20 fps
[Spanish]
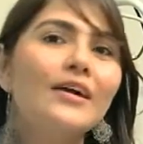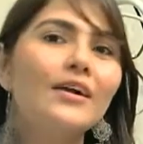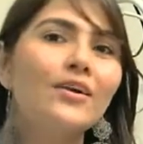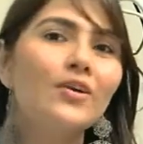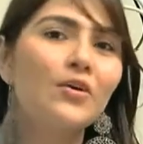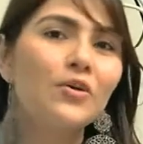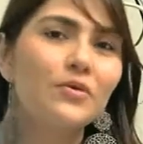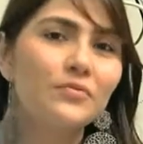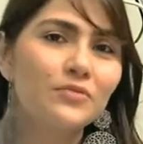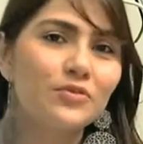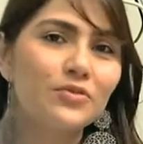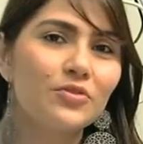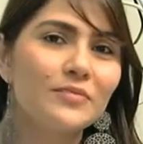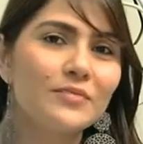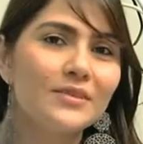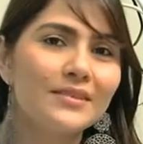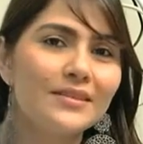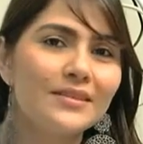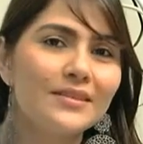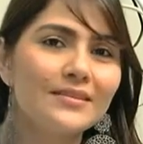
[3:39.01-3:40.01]
los
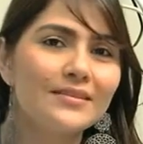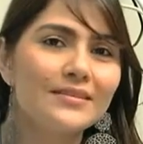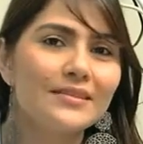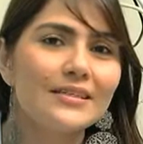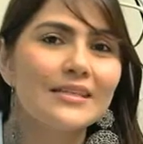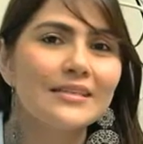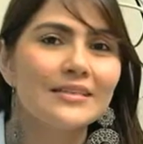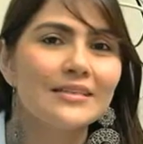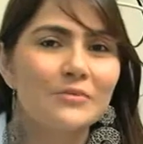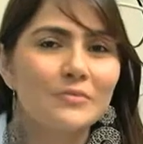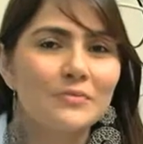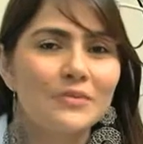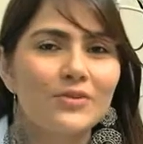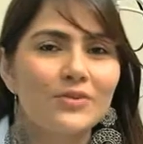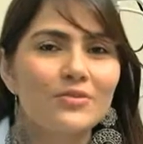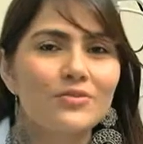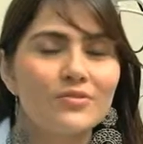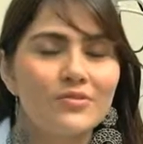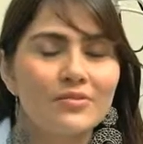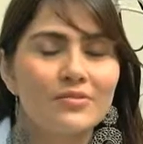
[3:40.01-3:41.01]
optómetras y también
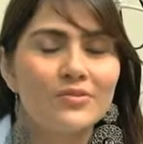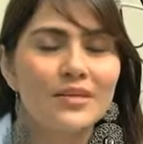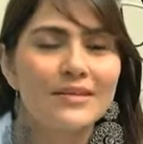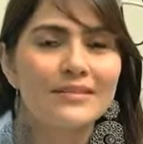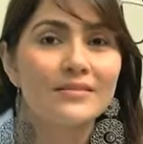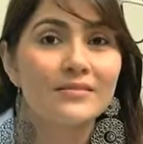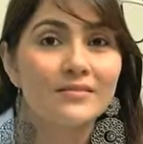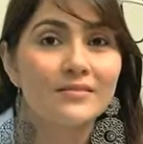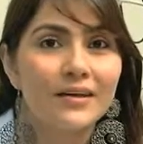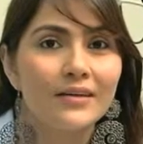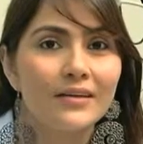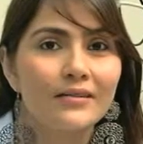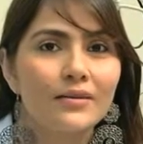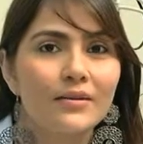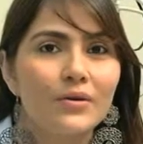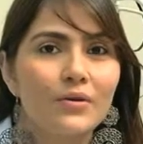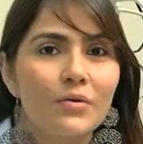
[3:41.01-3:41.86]
nuestros asistentes